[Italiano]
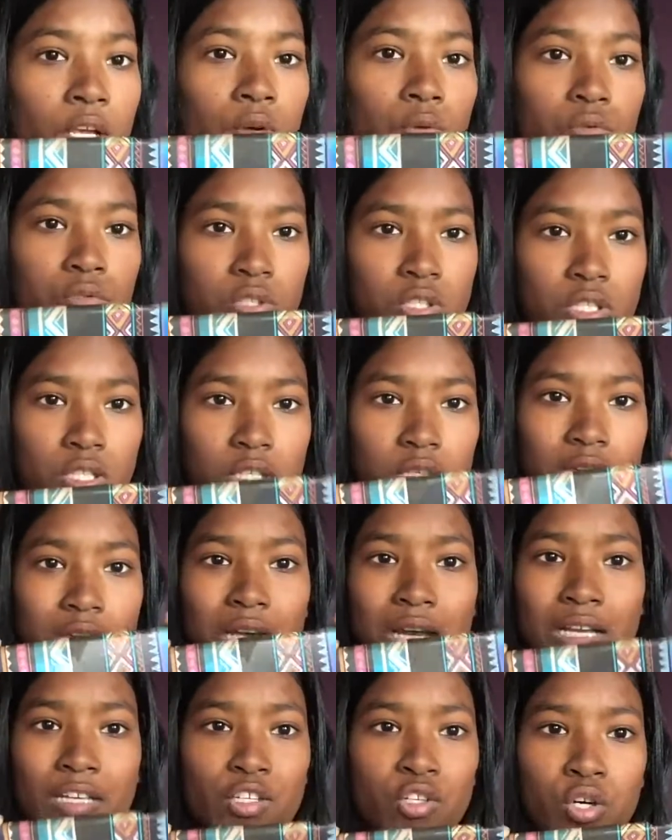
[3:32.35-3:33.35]
quindi
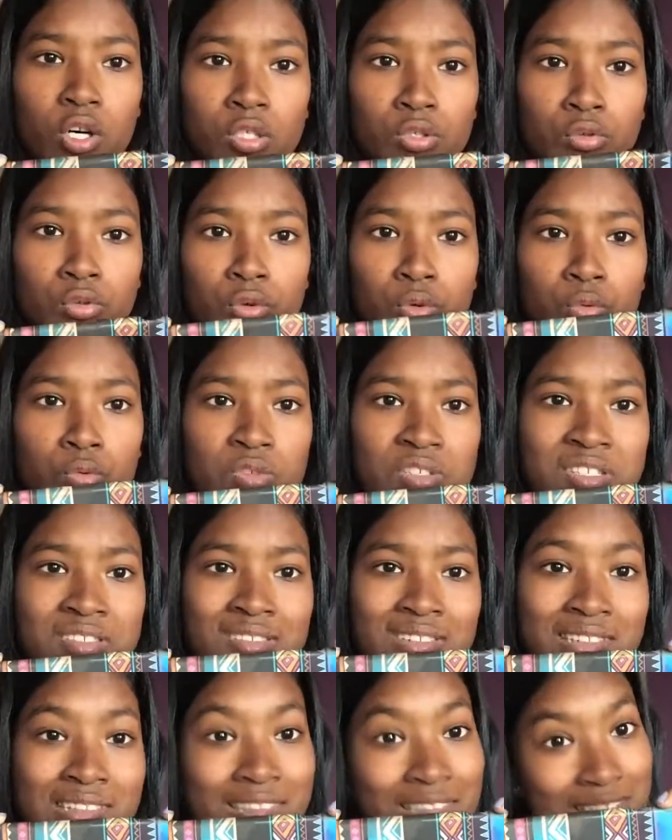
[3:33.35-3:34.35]
io adoro
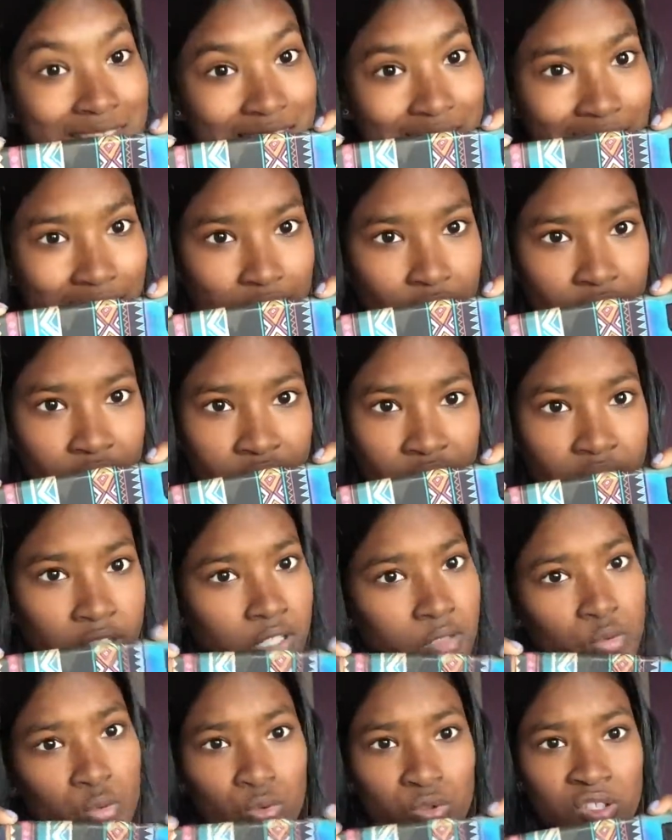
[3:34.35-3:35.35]
questi
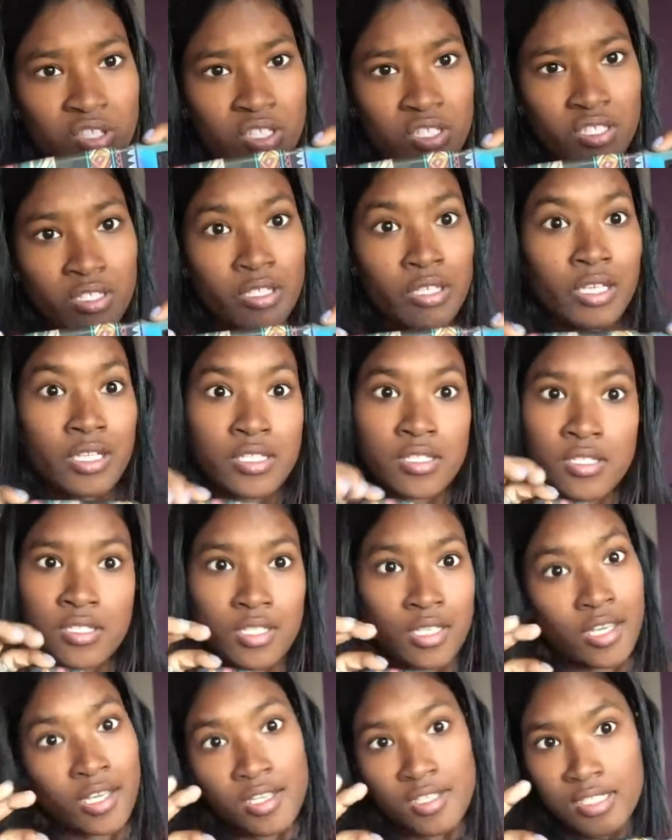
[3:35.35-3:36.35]
disegni tutti a
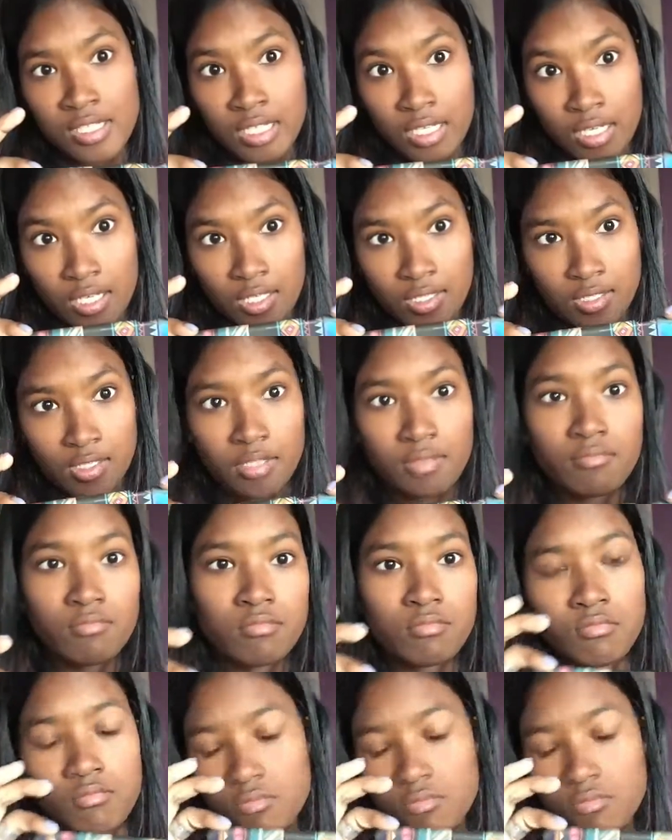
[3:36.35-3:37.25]
zig zag